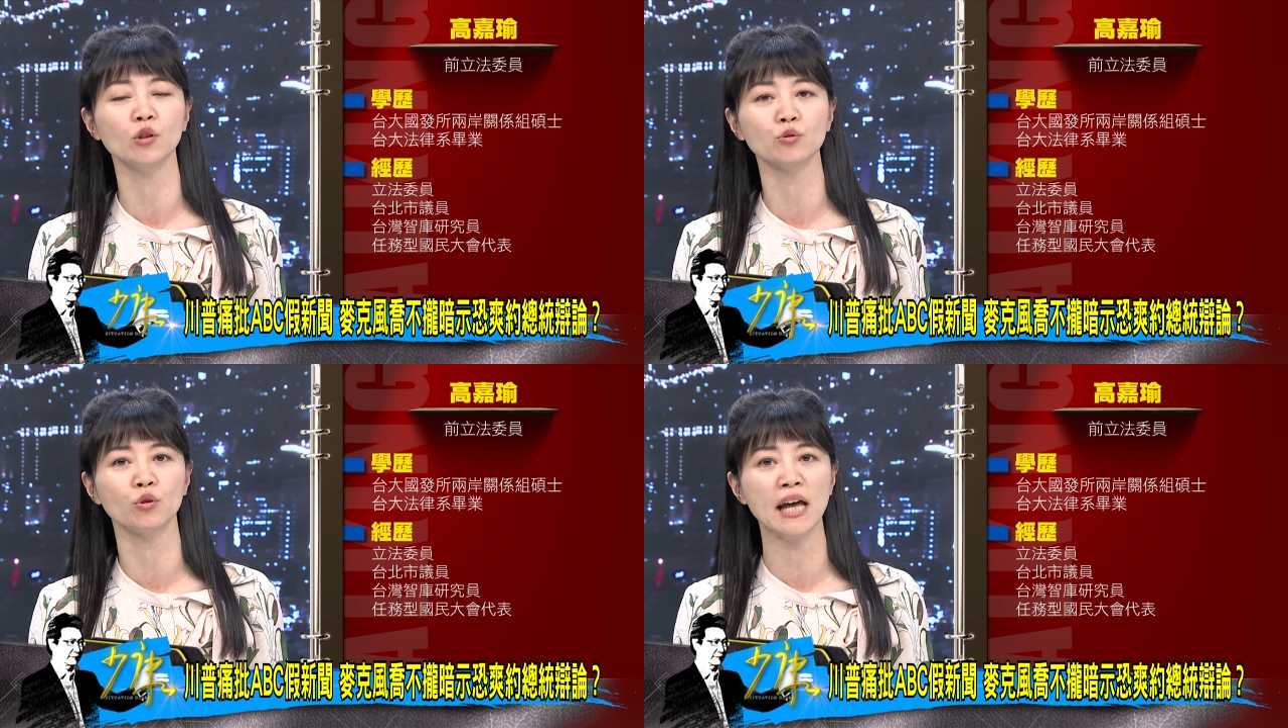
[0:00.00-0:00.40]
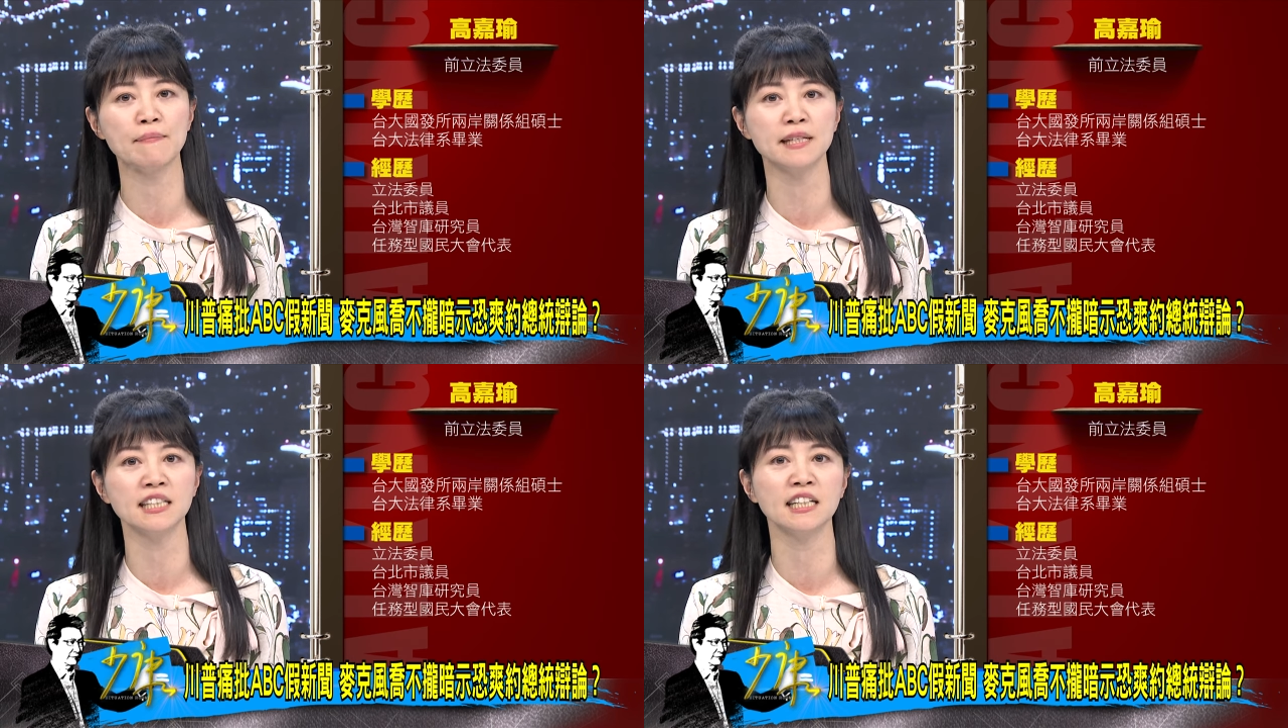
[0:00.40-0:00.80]
又说
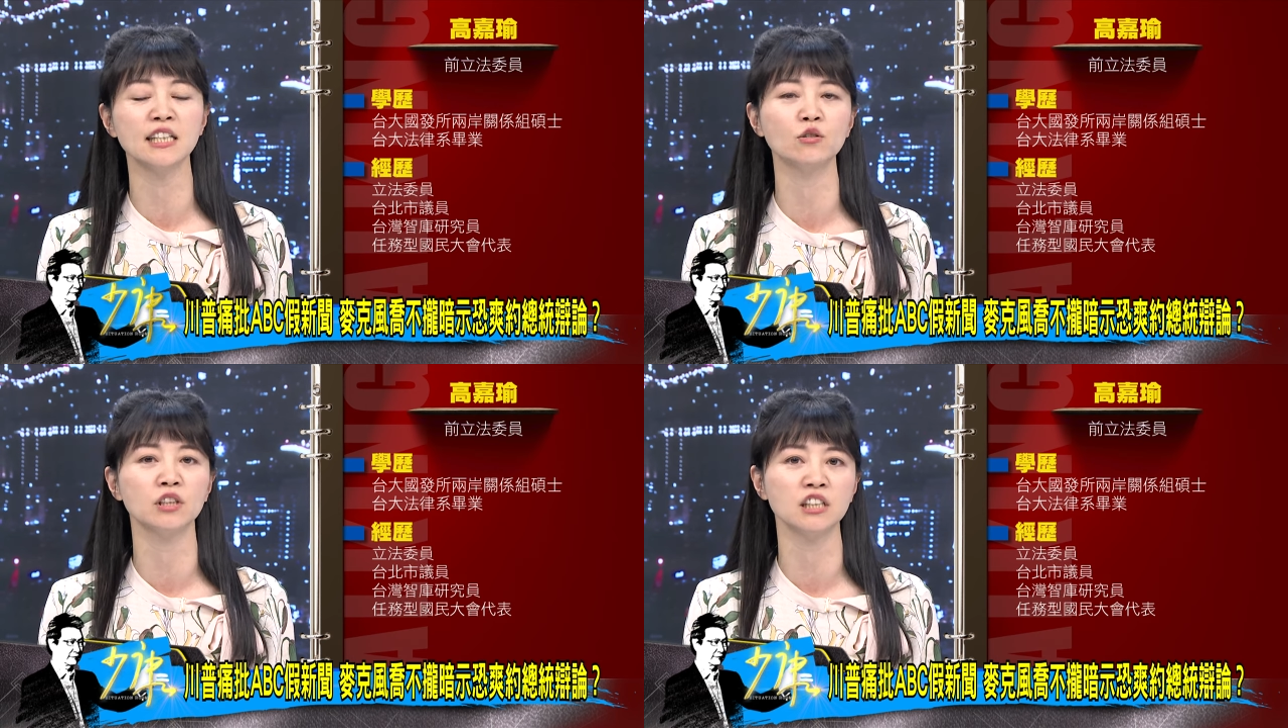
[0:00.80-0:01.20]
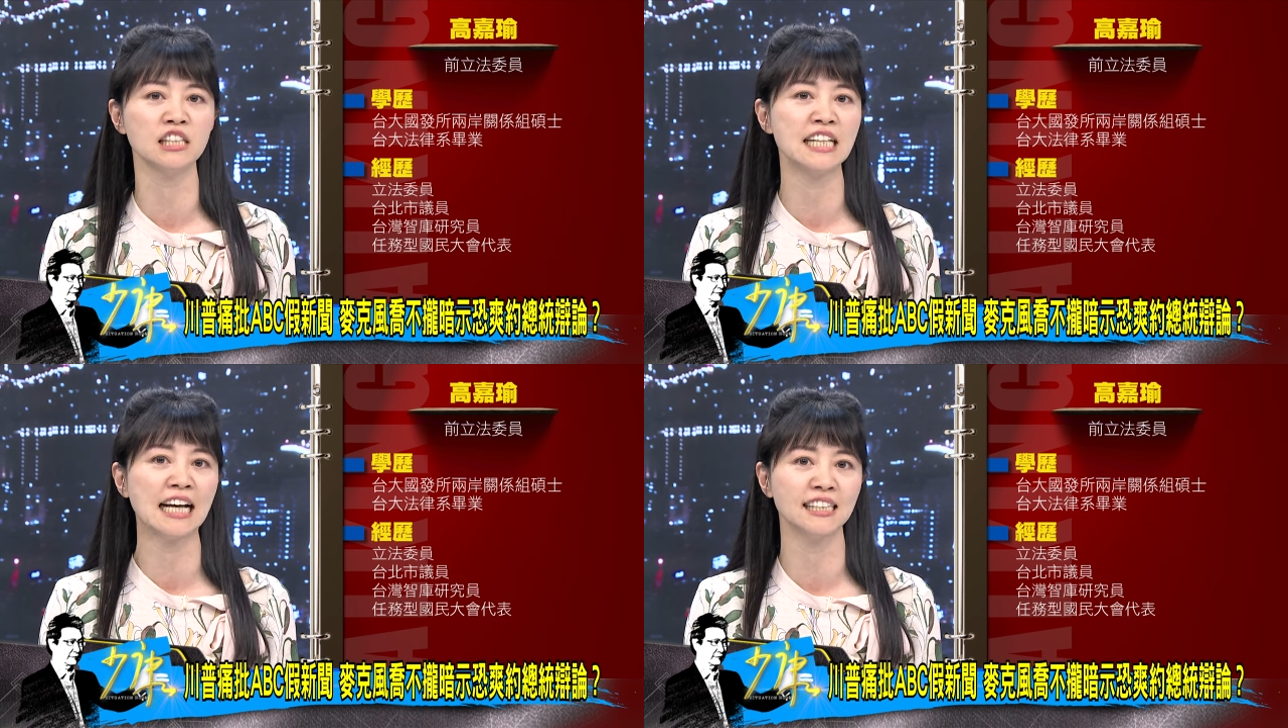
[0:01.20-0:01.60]
A B C News
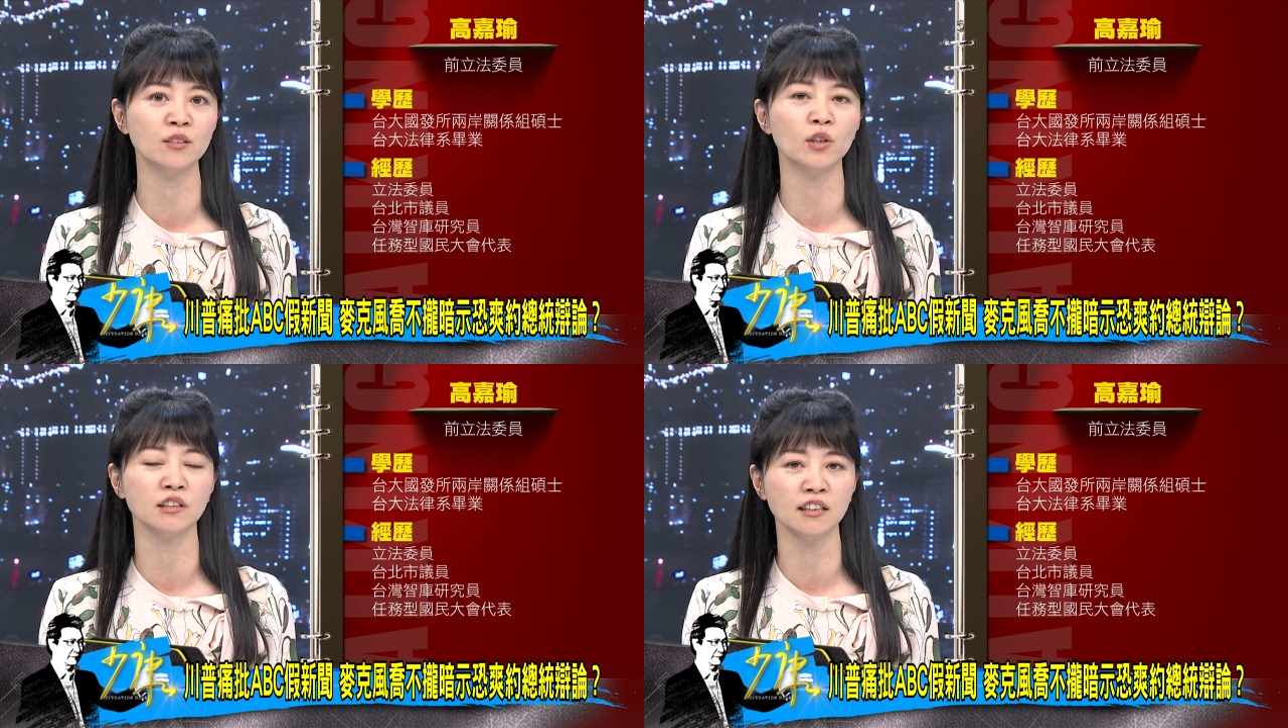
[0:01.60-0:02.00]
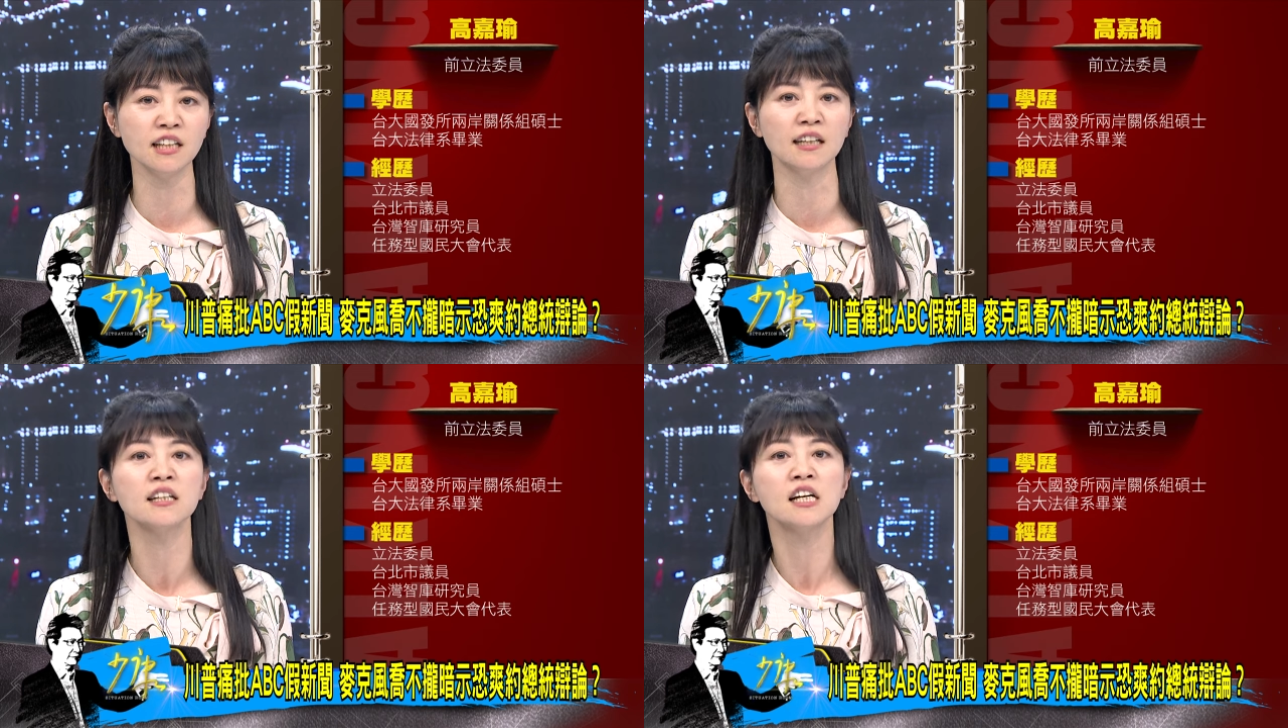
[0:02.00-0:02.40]
是假新闻
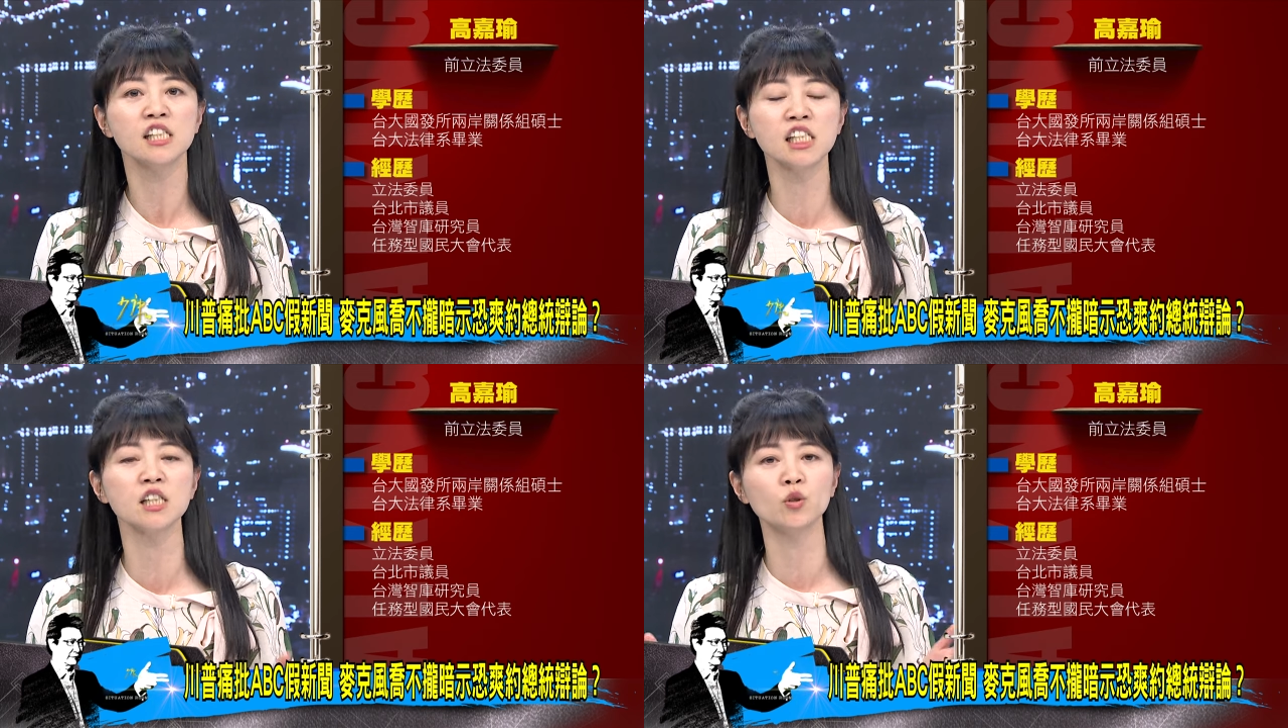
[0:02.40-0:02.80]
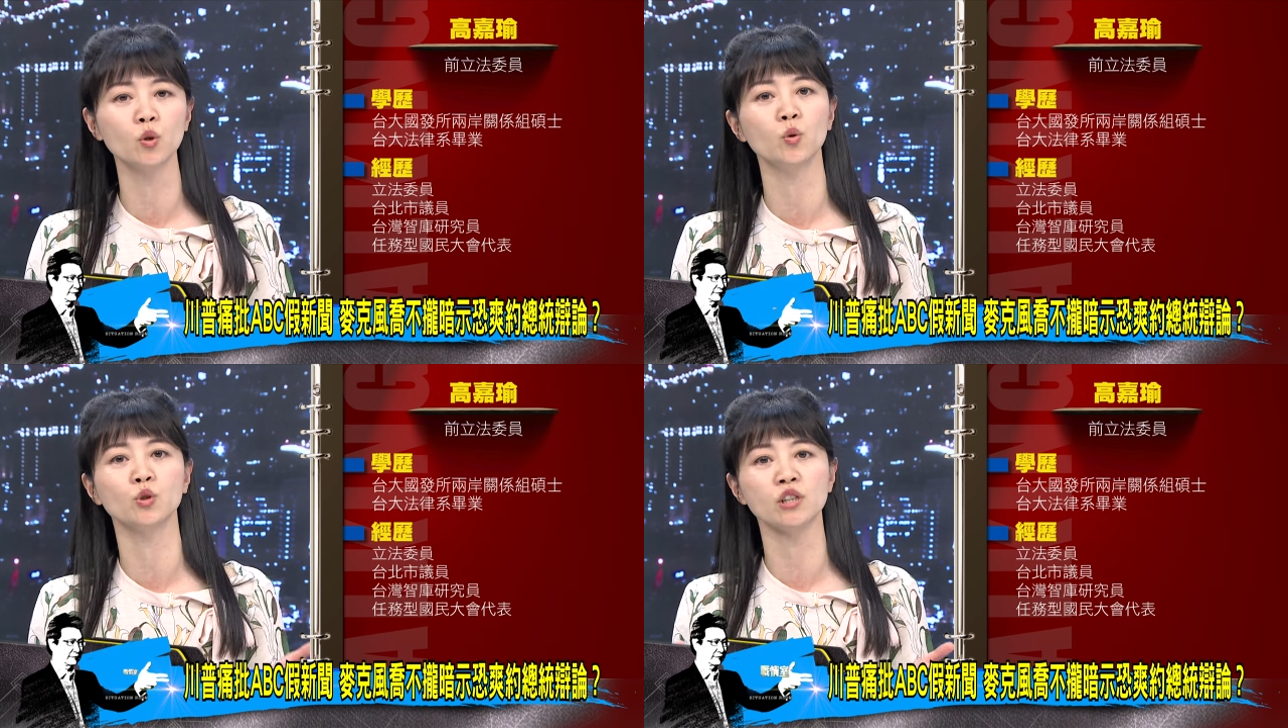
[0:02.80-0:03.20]
等等，试
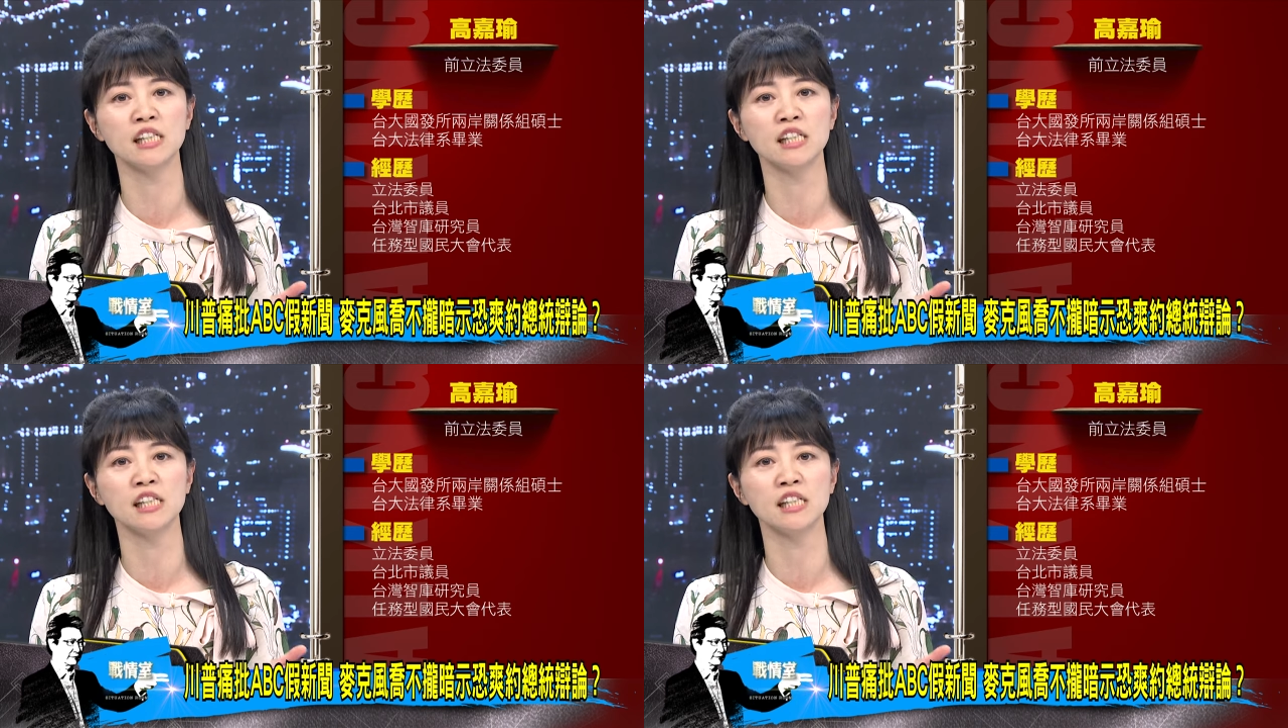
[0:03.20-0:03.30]
图就。